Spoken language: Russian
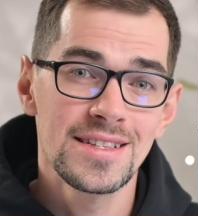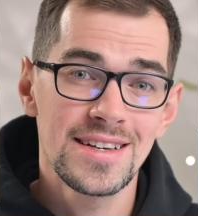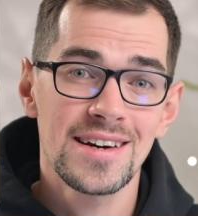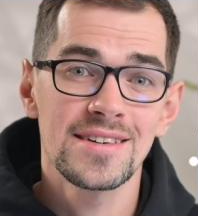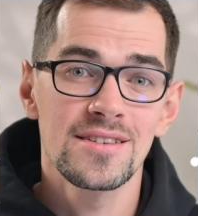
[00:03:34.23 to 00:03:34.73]

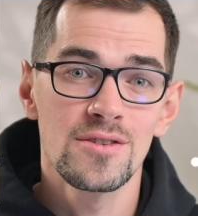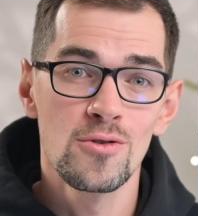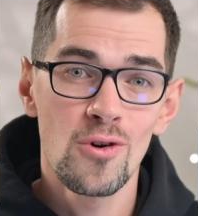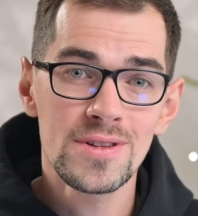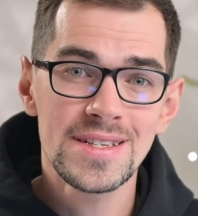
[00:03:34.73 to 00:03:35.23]
так,
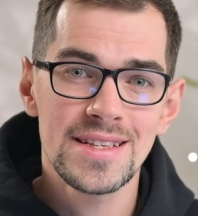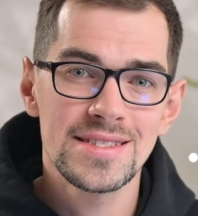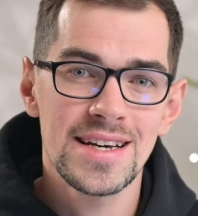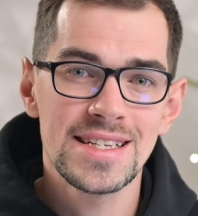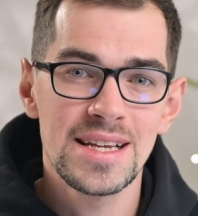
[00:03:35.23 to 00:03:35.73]
горный
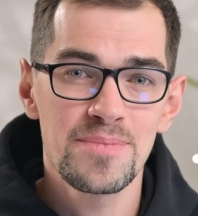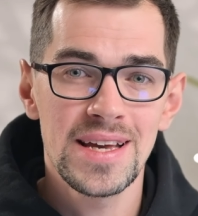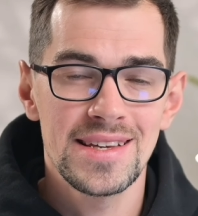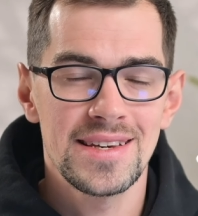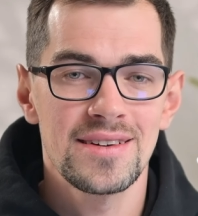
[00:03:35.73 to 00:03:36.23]
стандарт
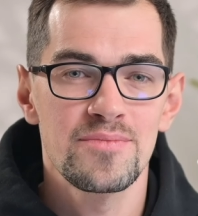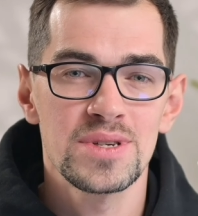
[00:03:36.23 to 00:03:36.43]
крепления